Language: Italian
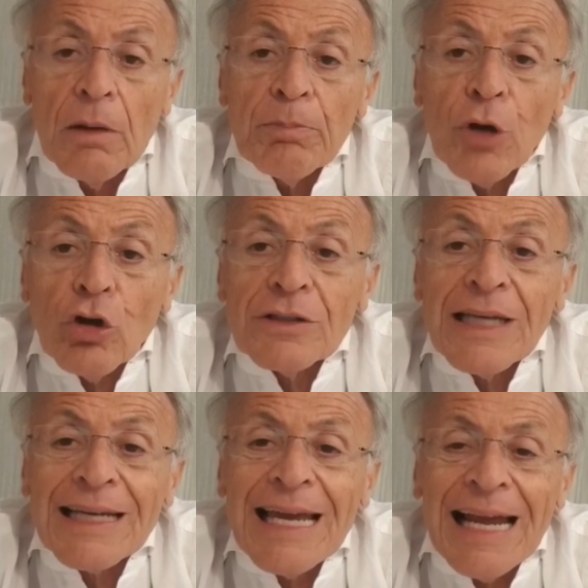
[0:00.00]

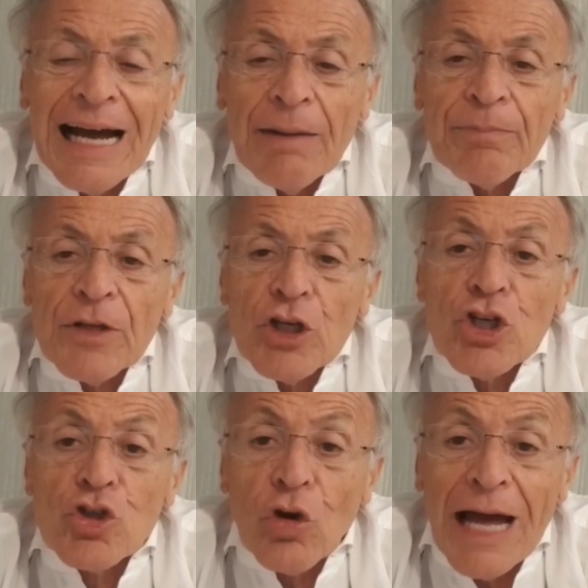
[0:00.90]
Piontek è là,
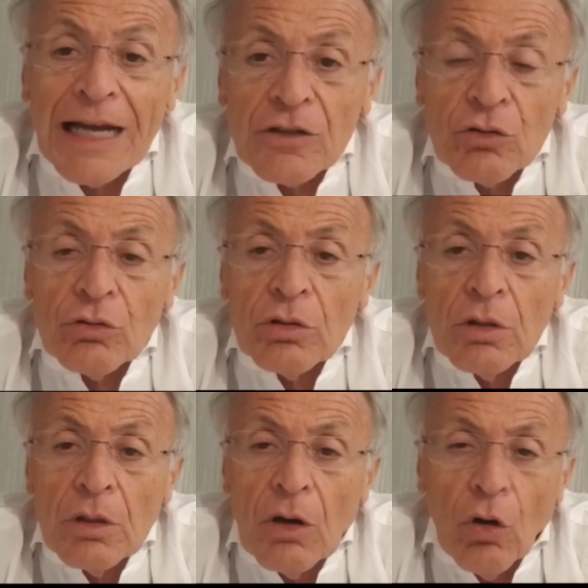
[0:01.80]
isolato,
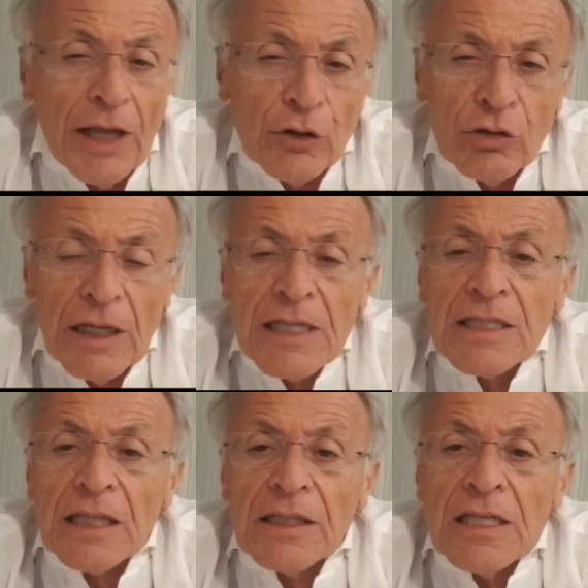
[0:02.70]
ho letto delle
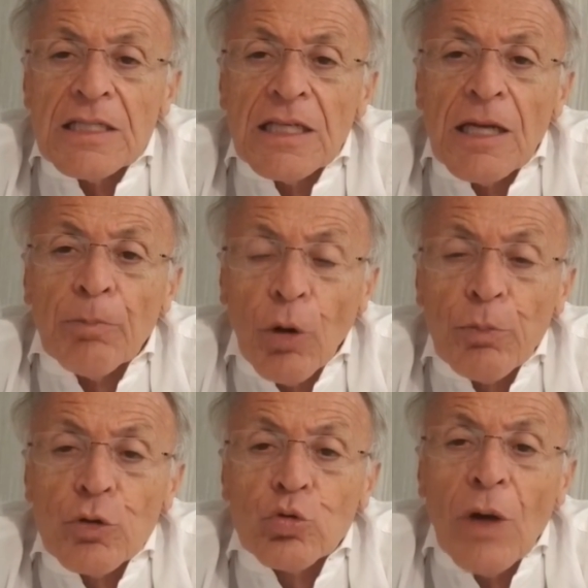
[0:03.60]
statistiche
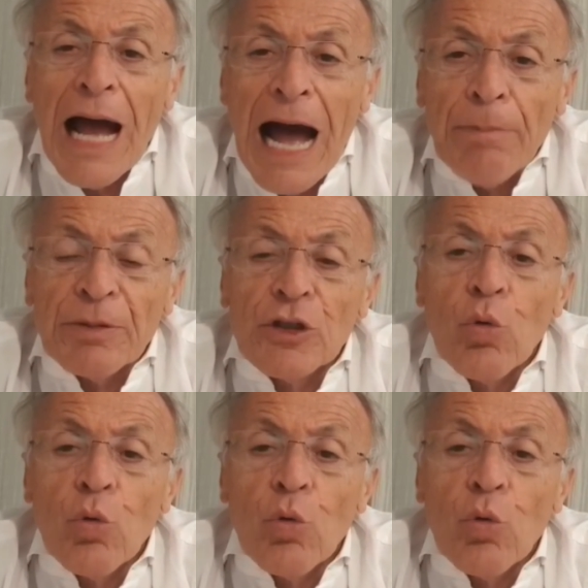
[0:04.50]
proprio sulla app di